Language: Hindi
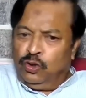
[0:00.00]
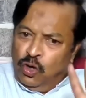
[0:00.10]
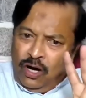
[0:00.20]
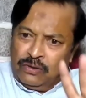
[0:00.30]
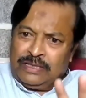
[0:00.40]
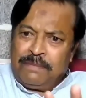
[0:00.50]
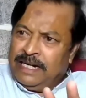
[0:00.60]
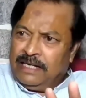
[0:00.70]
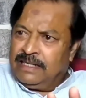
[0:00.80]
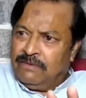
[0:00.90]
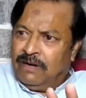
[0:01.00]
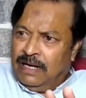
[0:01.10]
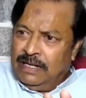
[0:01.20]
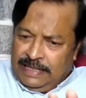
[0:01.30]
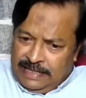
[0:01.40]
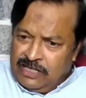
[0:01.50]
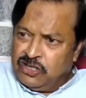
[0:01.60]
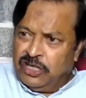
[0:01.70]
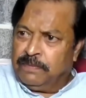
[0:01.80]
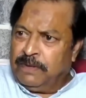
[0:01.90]
दो औरतें बैठी थी वहाँ एक ही
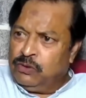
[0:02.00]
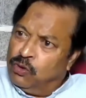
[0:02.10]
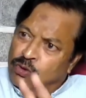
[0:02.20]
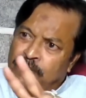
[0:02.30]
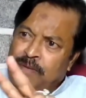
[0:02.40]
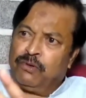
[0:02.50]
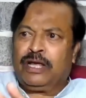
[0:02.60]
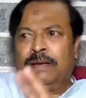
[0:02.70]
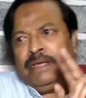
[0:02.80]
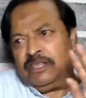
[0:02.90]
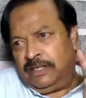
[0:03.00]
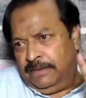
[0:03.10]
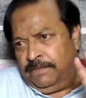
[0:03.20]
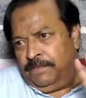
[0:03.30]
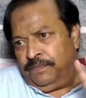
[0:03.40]
सीट पे दोनों भी बुरखे में थी